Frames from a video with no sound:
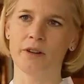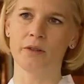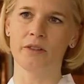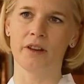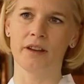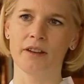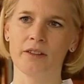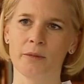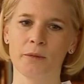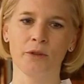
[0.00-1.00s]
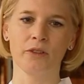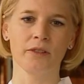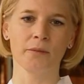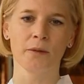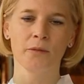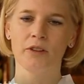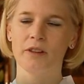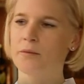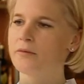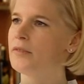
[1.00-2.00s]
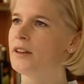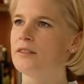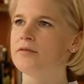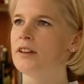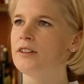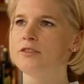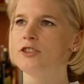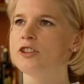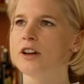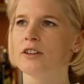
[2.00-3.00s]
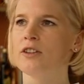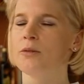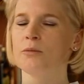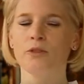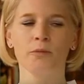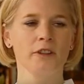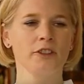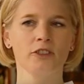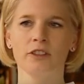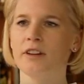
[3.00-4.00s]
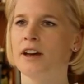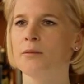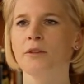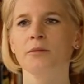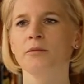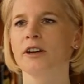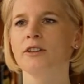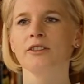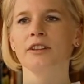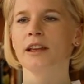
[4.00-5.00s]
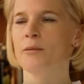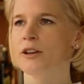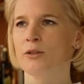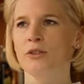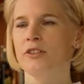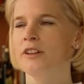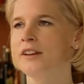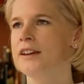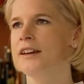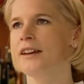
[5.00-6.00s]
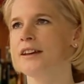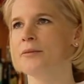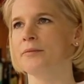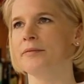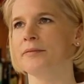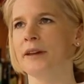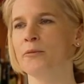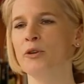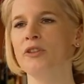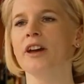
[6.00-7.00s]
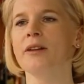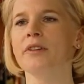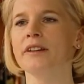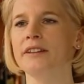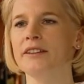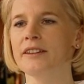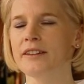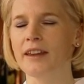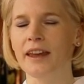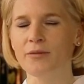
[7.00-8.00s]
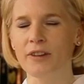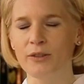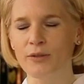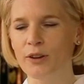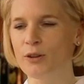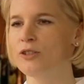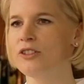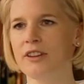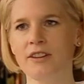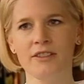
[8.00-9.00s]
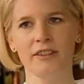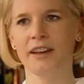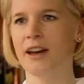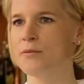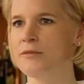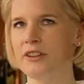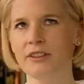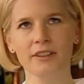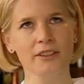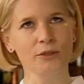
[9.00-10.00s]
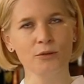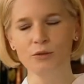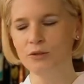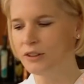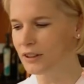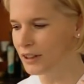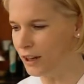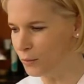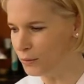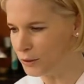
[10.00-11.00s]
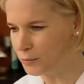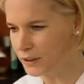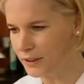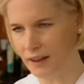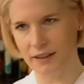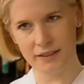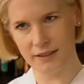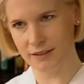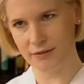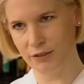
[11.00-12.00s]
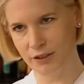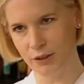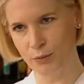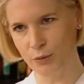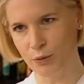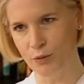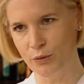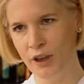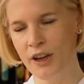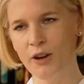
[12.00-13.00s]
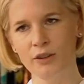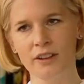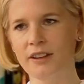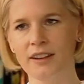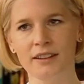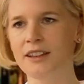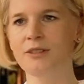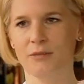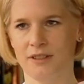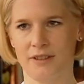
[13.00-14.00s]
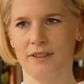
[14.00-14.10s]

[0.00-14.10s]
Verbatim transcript: verrückt sein. Also man muss, man muss ähm, wenn, wenn die Fische ankommen, muss man die schon in den Arm nehmen ja, und die Lämmer küssen. Ähm, man muss einfach dieses etwas Verrückte in sich haben, dieses unglaublich Begeisterte für diesen Beruf und dann erträgt man